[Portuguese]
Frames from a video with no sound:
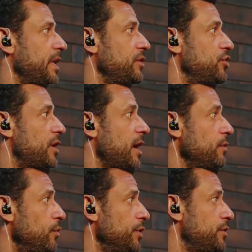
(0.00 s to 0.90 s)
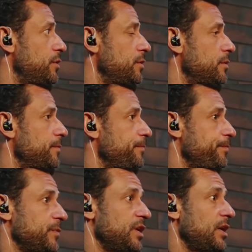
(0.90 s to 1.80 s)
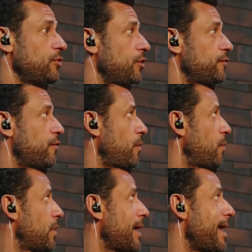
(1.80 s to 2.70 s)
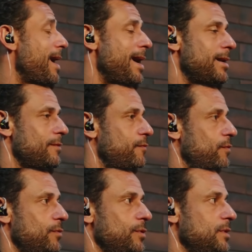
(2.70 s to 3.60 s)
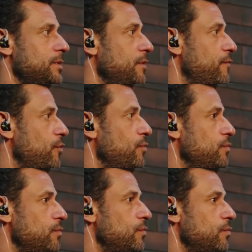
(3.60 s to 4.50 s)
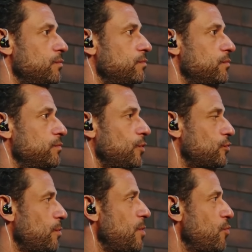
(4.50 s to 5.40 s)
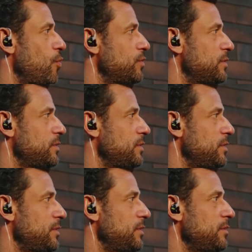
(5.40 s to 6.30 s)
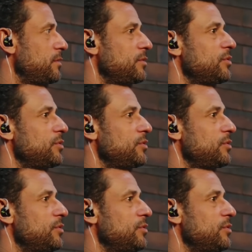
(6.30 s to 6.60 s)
tem dia que é noite. E foi muito nós... do nada, assim, cara, pra vocês também? Assim, foram nós tomamos gol assim de,